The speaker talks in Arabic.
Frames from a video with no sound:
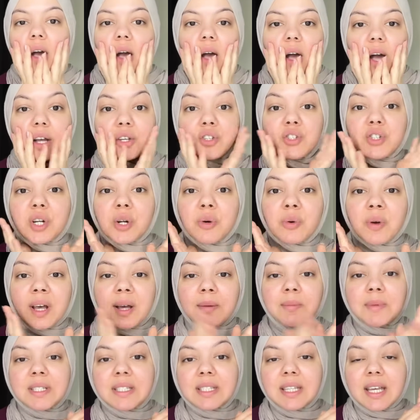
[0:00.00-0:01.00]
عشرة
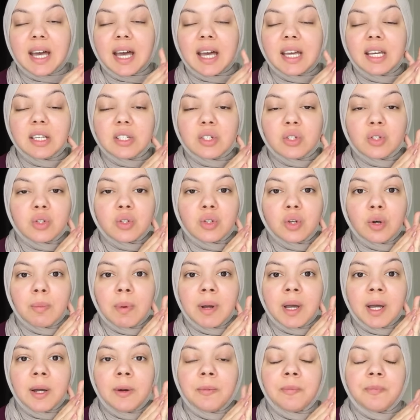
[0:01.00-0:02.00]
وخمس دقايق
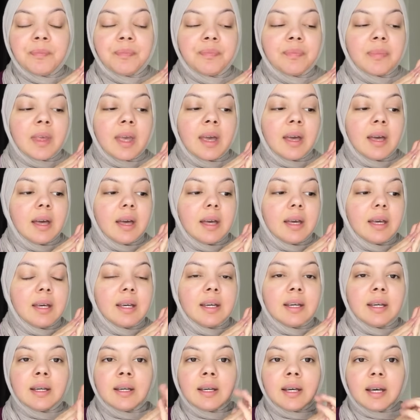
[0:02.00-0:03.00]
الصبح
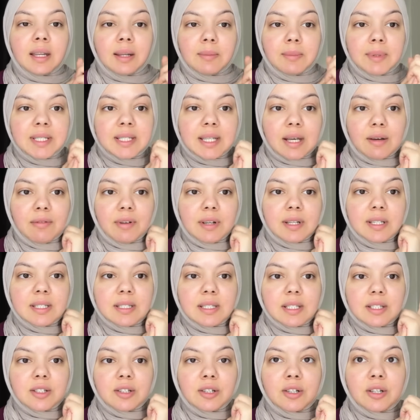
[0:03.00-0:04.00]
آه انا بس قافله
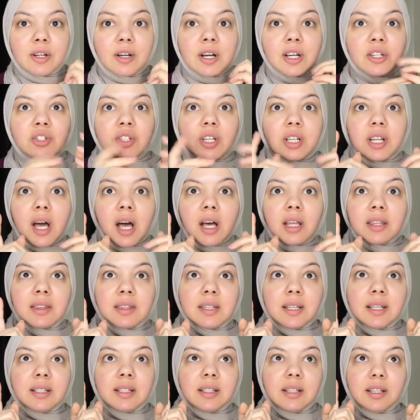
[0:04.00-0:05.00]
الستاره عشان
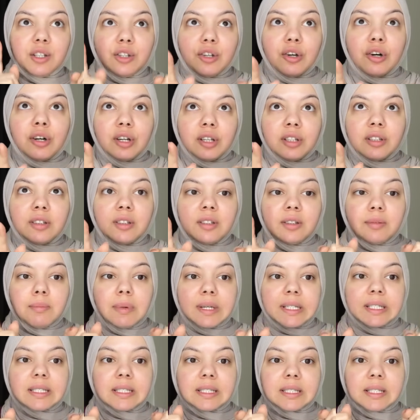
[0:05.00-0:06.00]
حطيت اضاءه
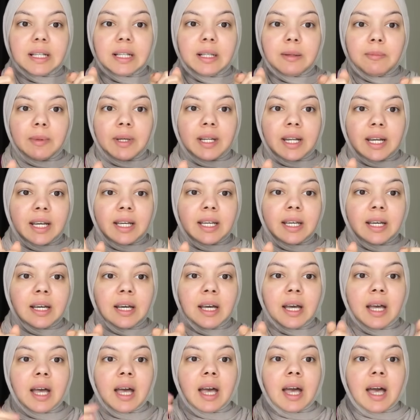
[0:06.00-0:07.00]
بس المرايه
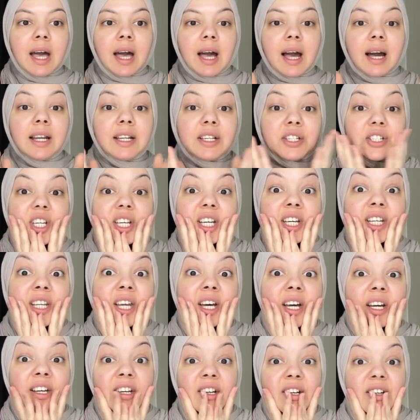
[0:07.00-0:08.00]
علشان
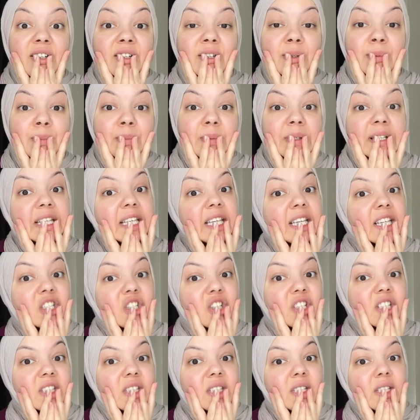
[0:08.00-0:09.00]
هنجرب مكياج
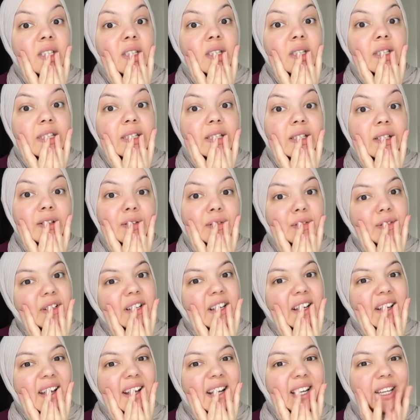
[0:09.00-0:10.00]
جديد
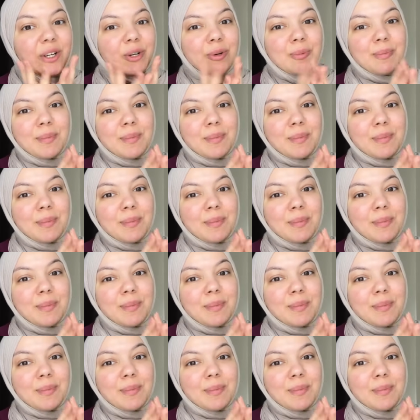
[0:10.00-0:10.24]
فخليكم